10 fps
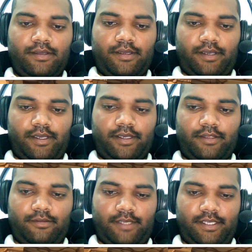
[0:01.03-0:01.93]

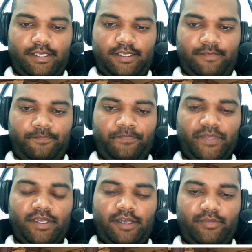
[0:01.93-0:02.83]
हाँ तो भैया
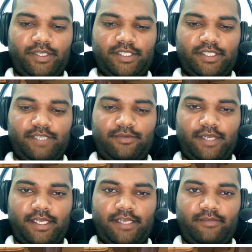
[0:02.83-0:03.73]
अपन जीप
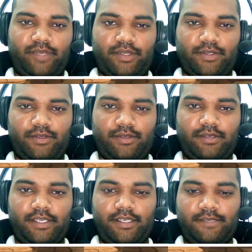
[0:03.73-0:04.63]
वाला गेम फिर शुरू
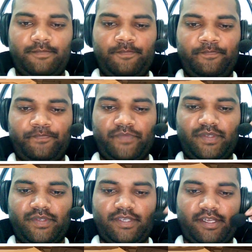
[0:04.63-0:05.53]
हुई है
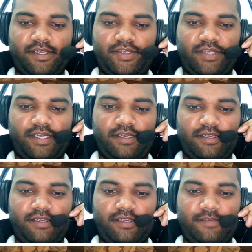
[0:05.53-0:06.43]
चला स्टार्ट
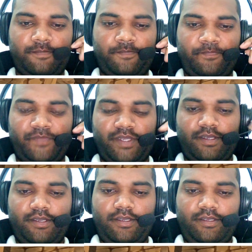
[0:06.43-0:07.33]
करिए
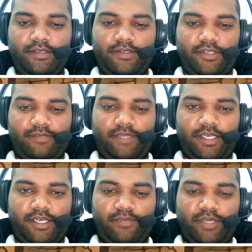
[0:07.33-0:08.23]
जीप
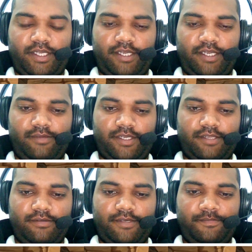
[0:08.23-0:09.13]
देखा अपन आगे बढ़त हुआ